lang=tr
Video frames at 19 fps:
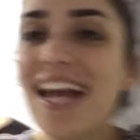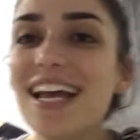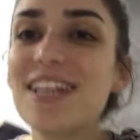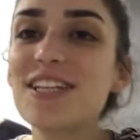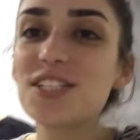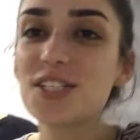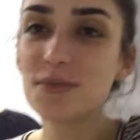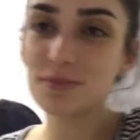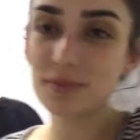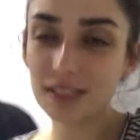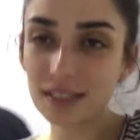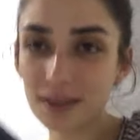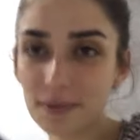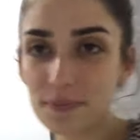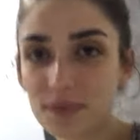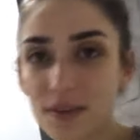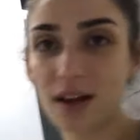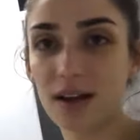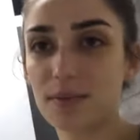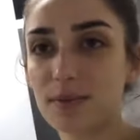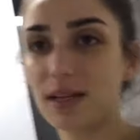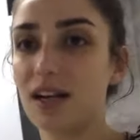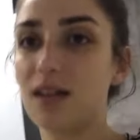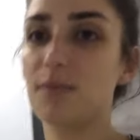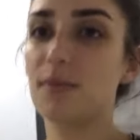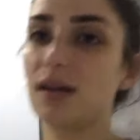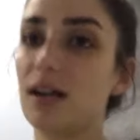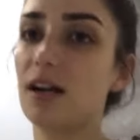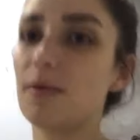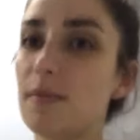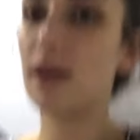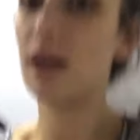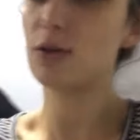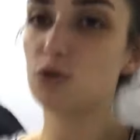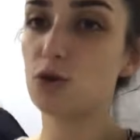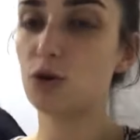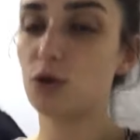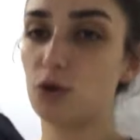Şimdi ay bir dakika bak
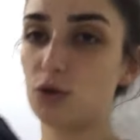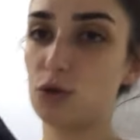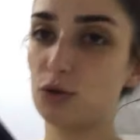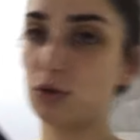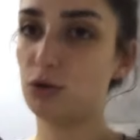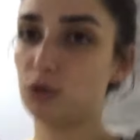kamerayı çok kötü